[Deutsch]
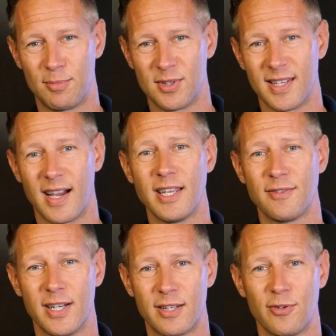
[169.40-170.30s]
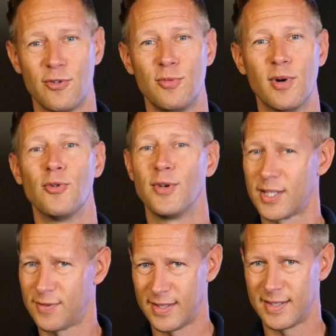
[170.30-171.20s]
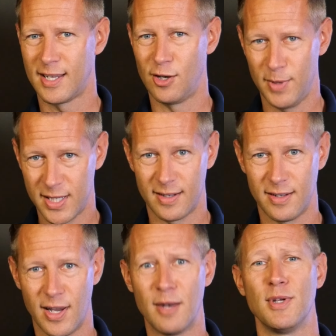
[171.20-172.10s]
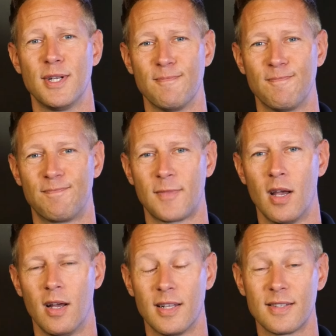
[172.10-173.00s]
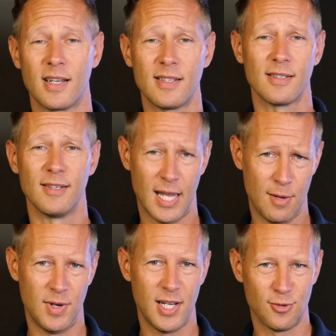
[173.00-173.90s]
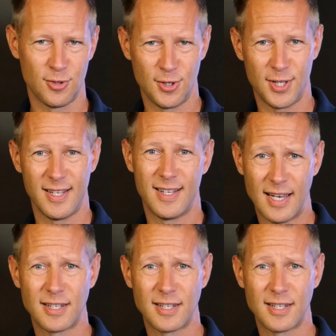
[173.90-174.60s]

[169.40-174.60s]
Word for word: gibt es eine Reichweite von über 120 Kilometern, die wir anbieten. Das Ganze eben nicht nur durch die